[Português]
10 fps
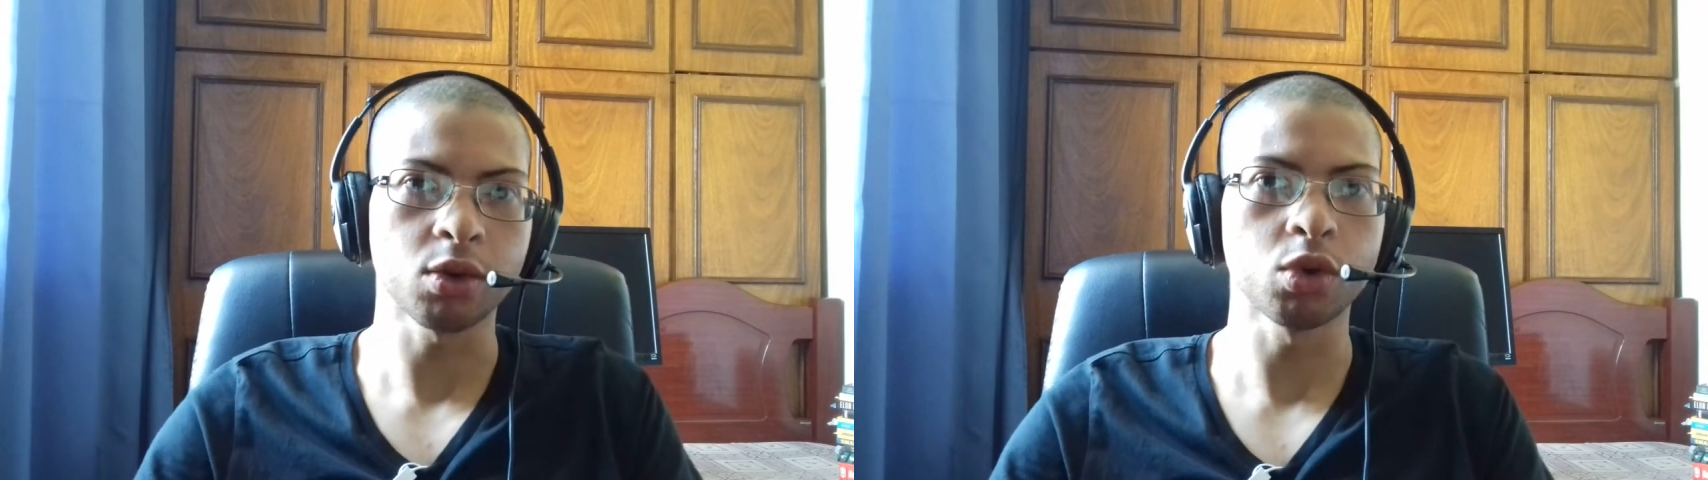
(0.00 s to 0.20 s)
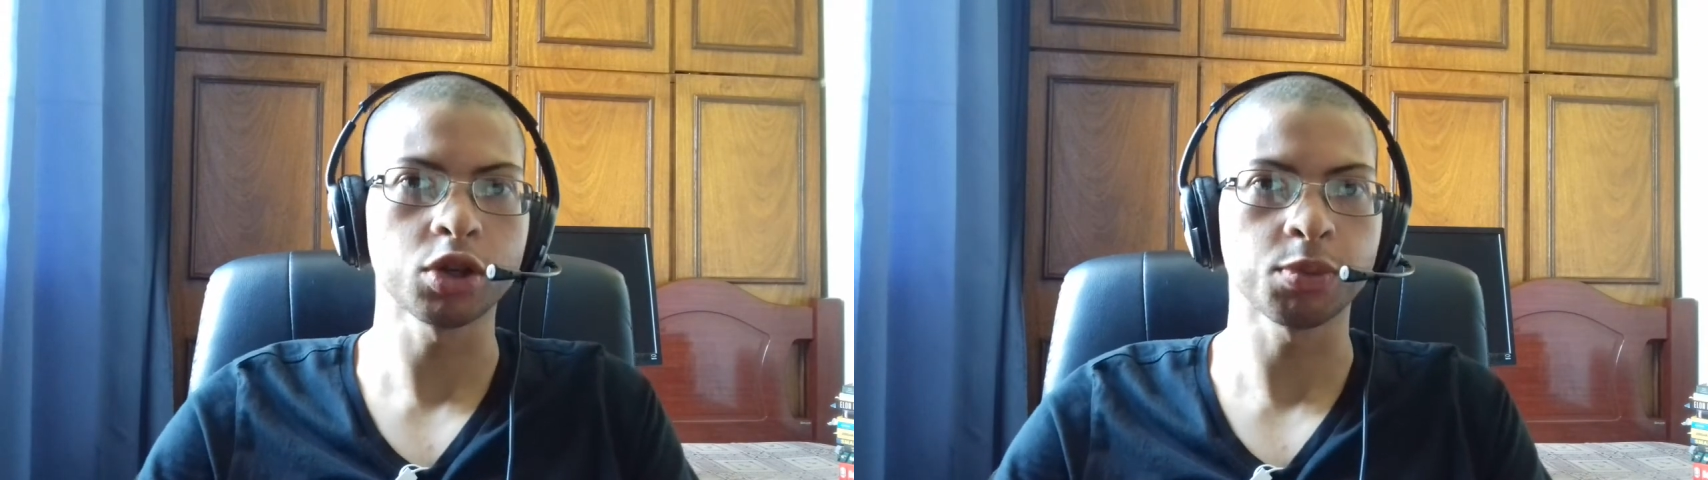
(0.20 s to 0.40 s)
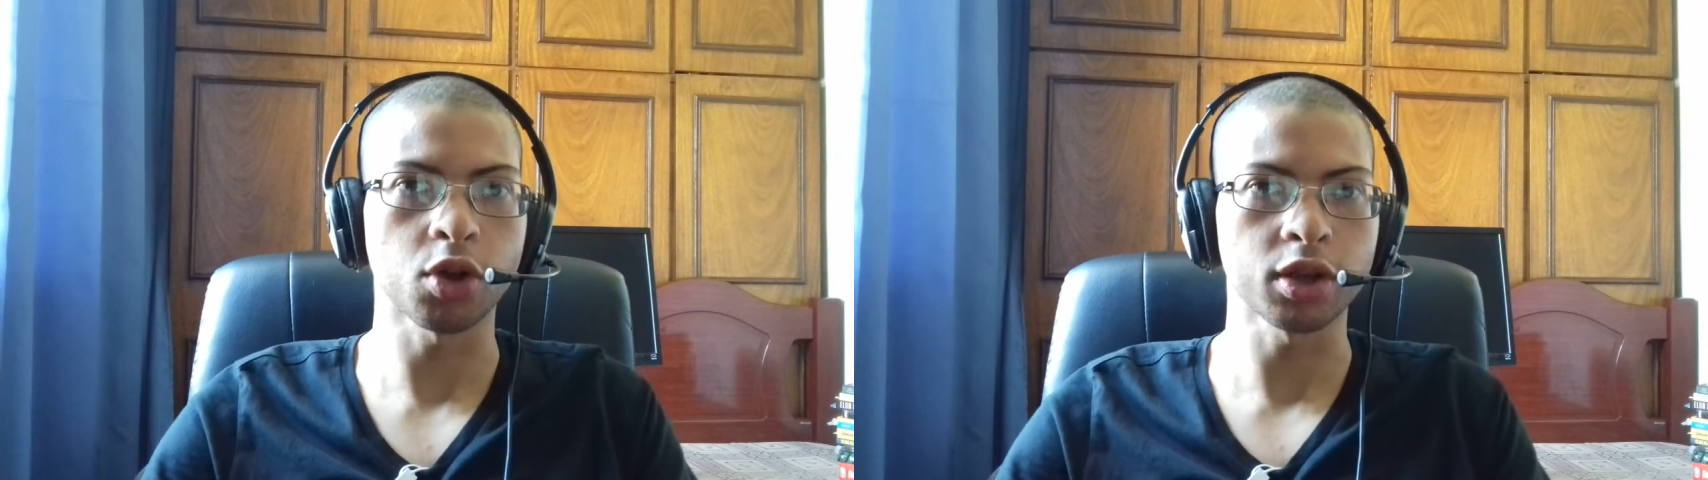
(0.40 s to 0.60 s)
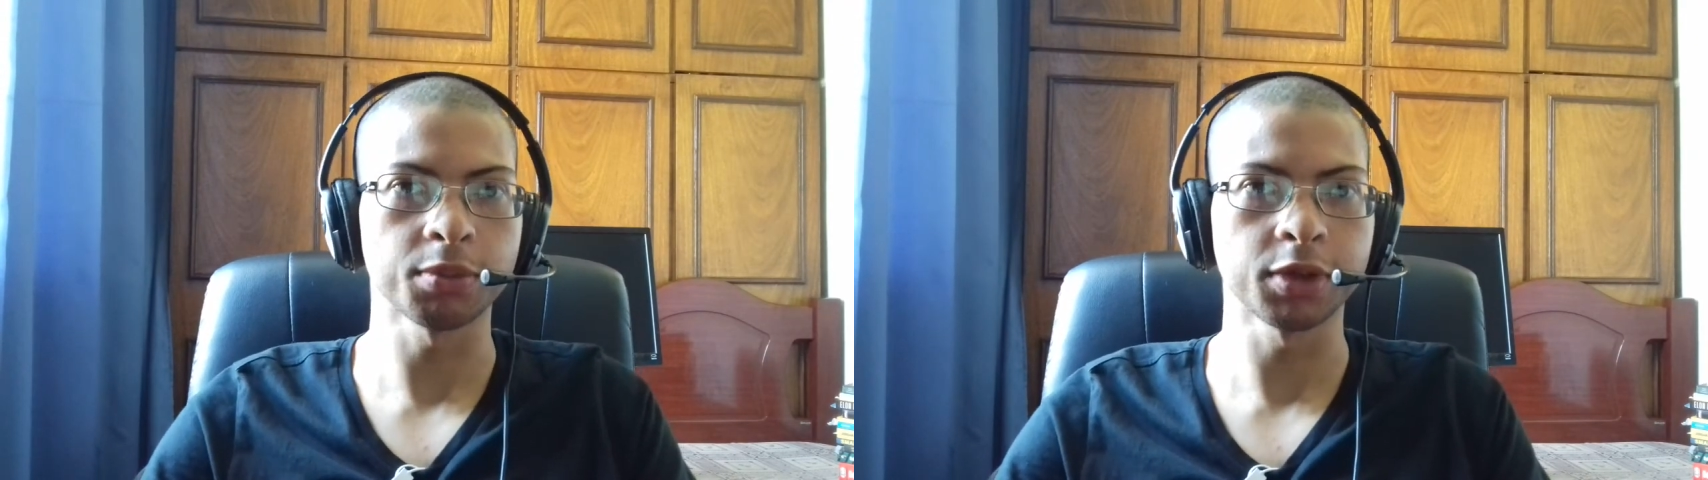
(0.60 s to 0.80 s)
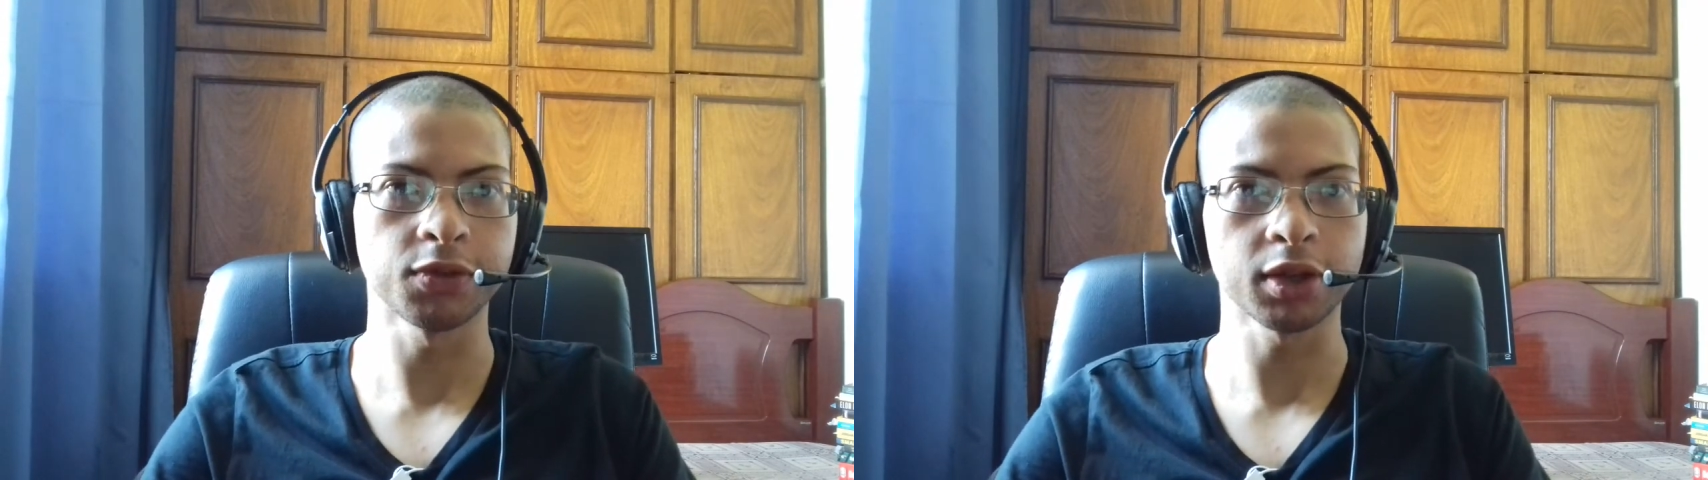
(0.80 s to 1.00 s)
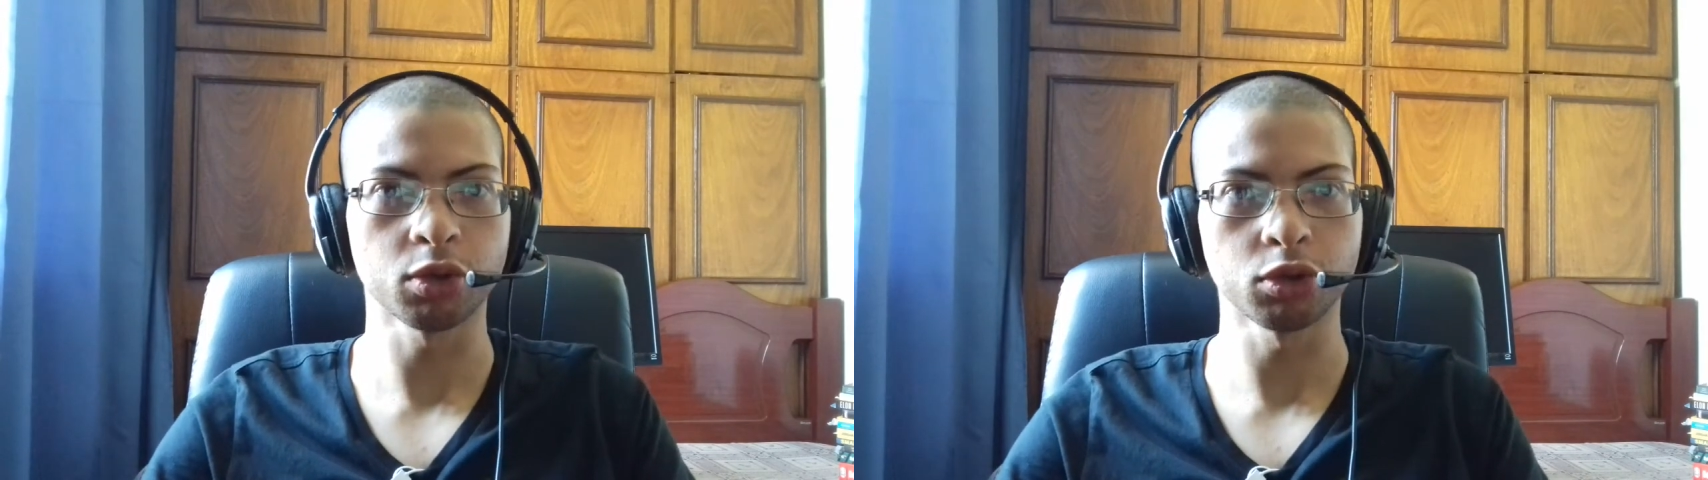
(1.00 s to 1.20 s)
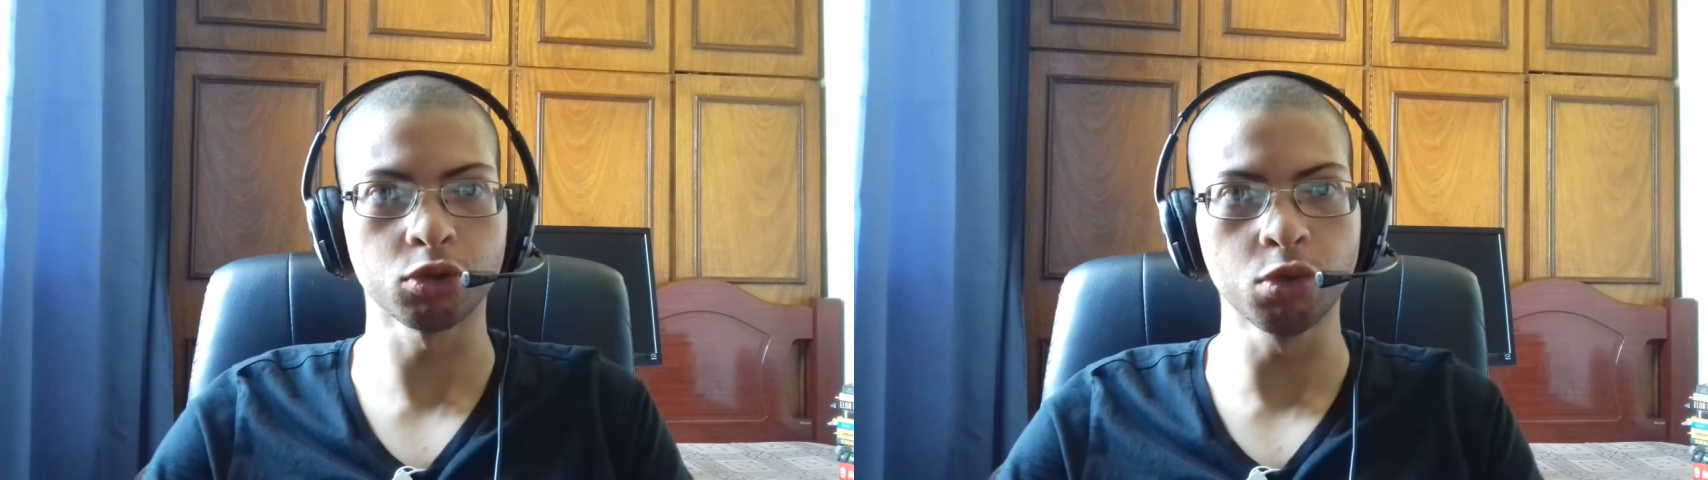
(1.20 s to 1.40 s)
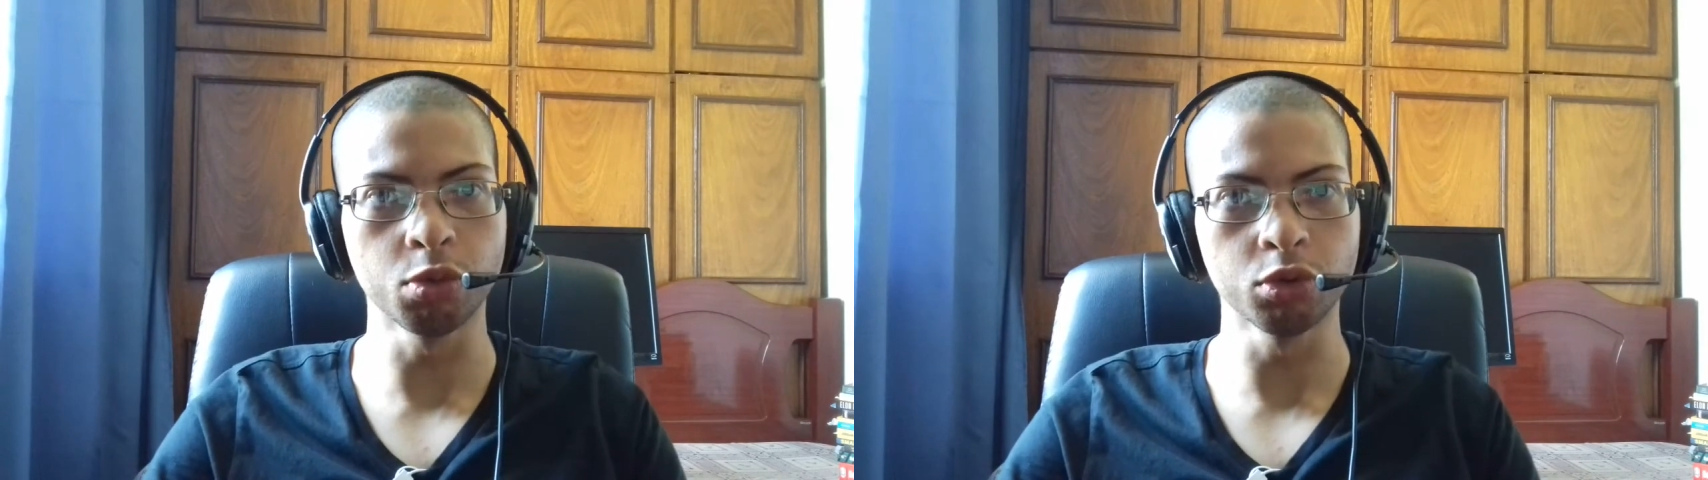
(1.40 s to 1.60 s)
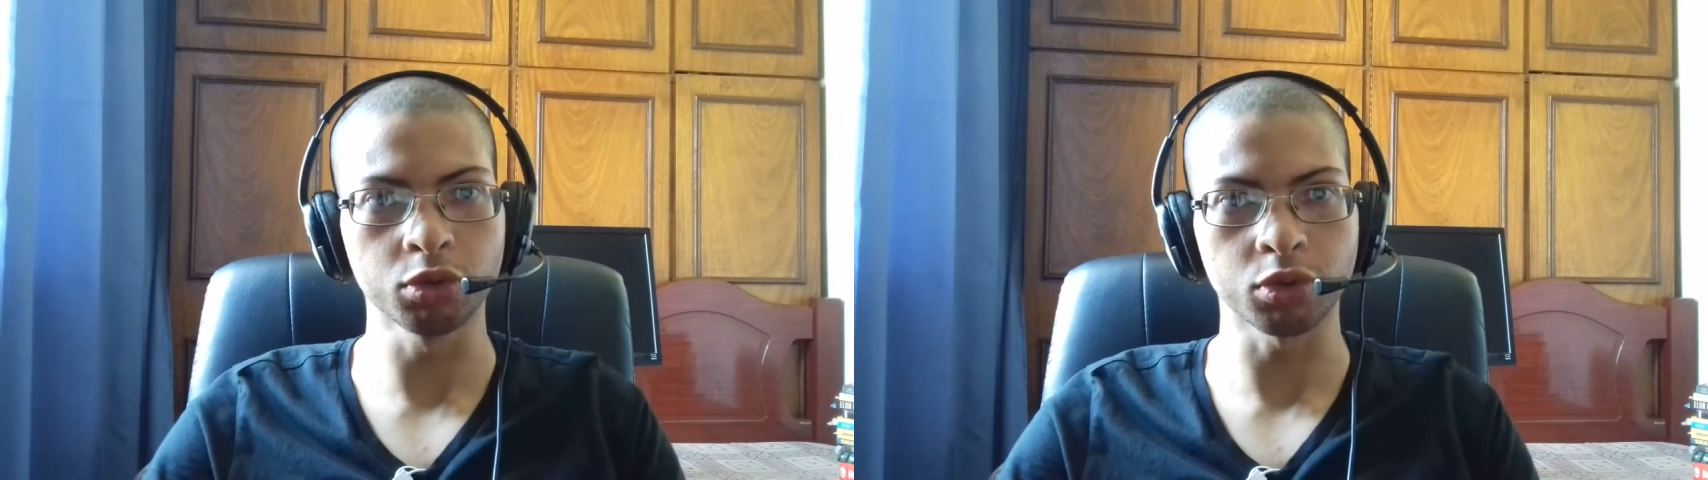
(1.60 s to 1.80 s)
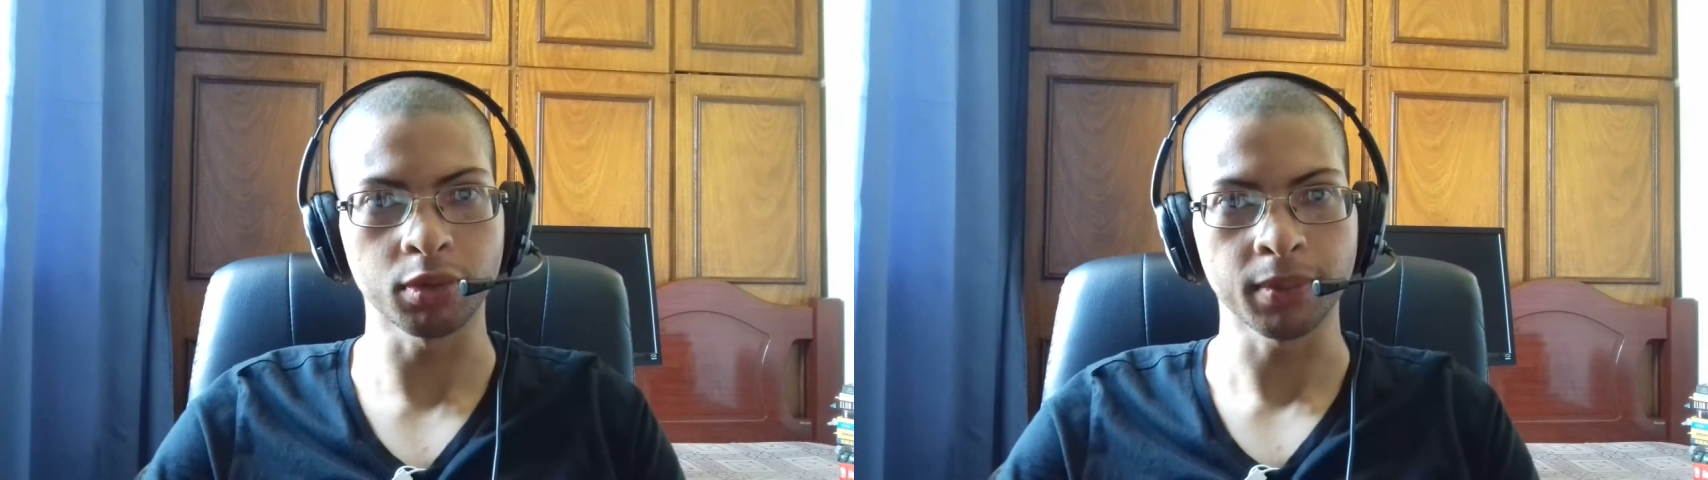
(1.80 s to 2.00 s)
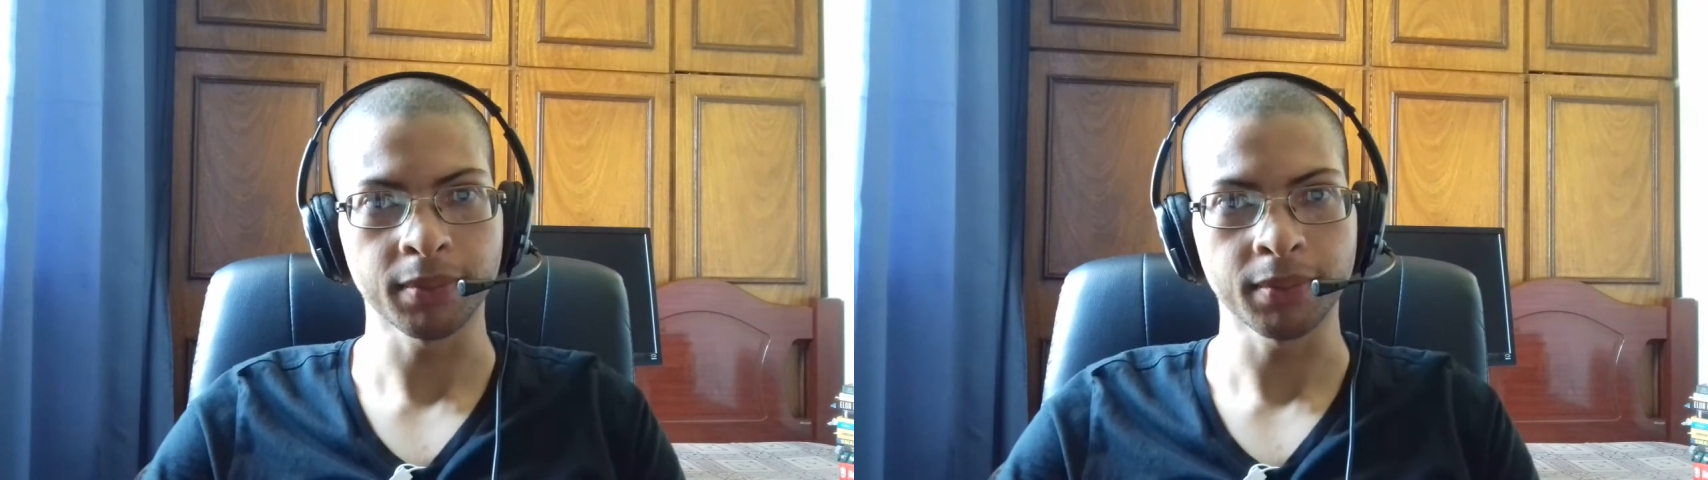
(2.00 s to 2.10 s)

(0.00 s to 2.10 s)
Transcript: com as próximas versões do Ubuntu.